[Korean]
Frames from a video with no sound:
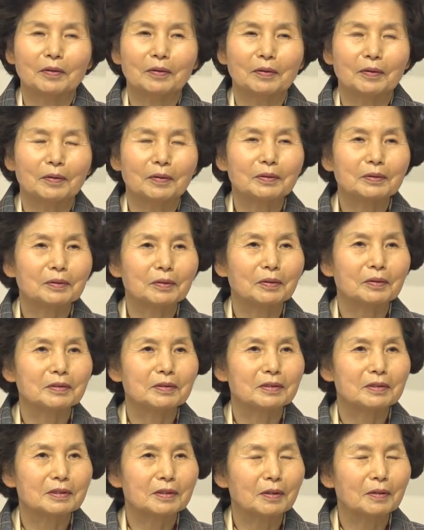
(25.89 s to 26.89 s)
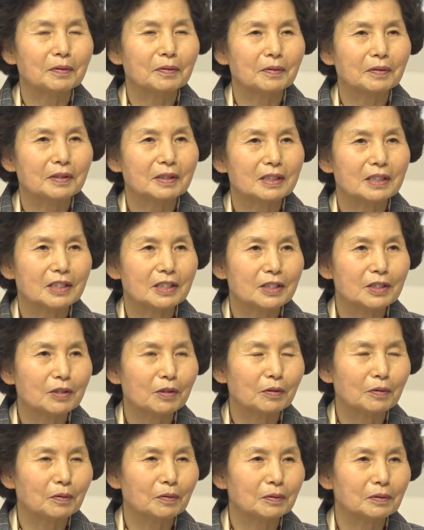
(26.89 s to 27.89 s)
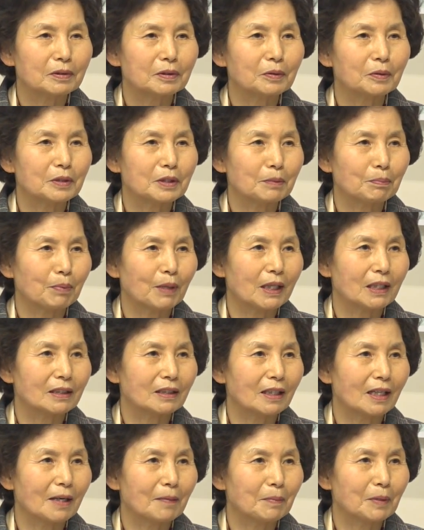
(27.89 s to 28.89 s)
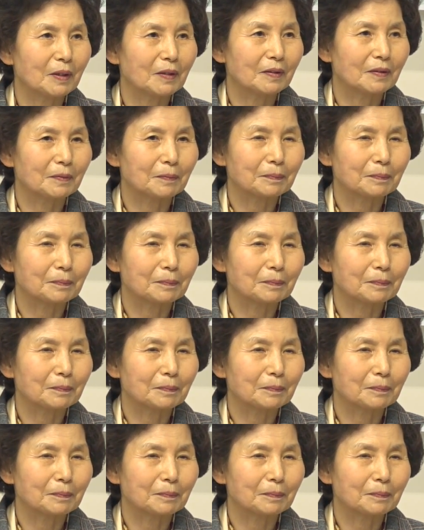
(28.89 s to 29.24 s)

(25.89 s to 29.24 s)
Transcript: 어떤 설교를 진정으로 듣고 싶어 하는가 하면